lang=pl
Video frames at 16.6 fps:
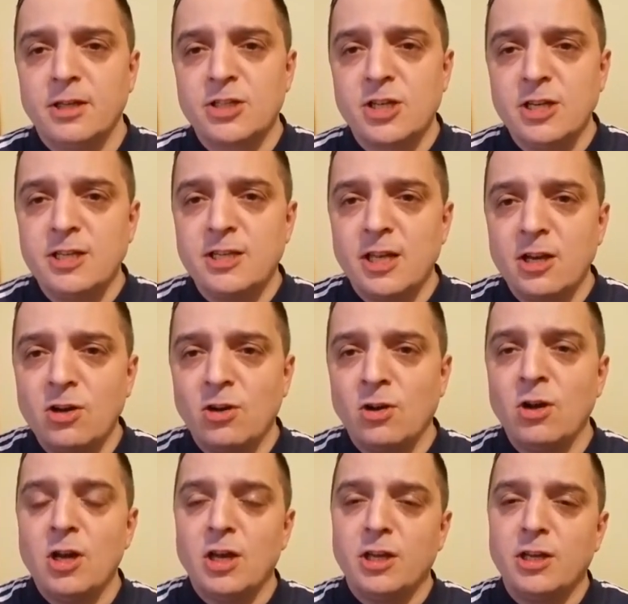Jeżeli
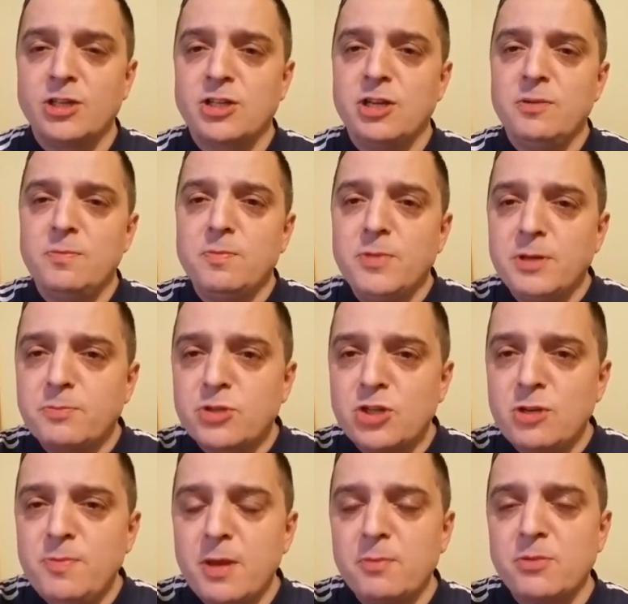tego, jeżeli my
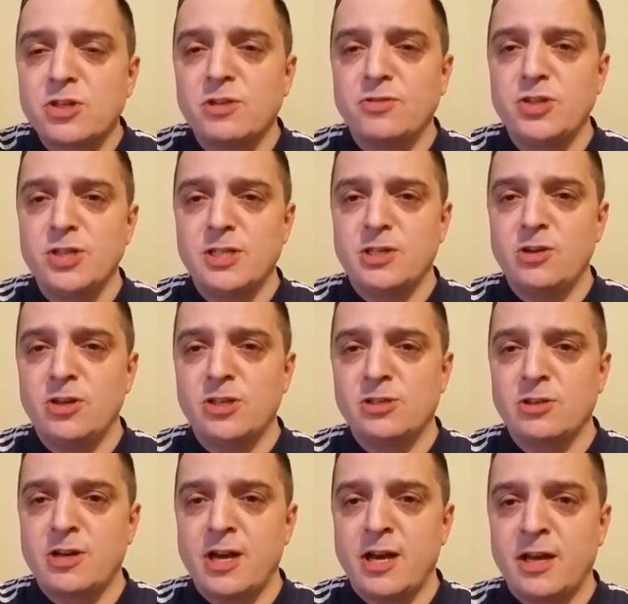przyjmiemy, że wszystko
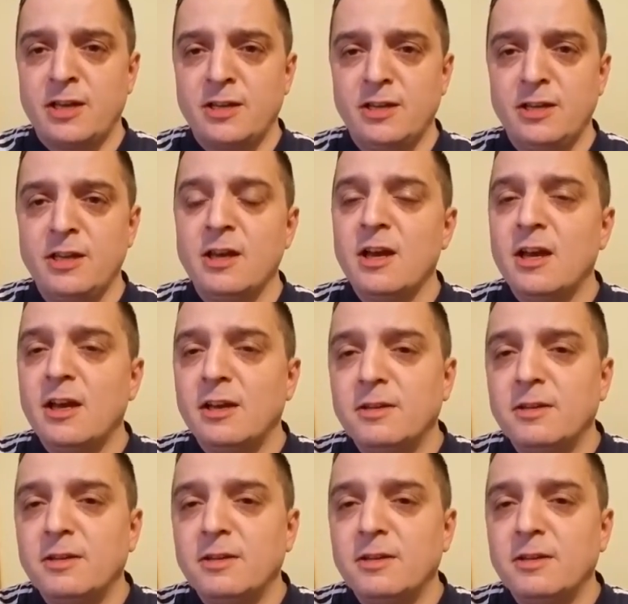jest ok i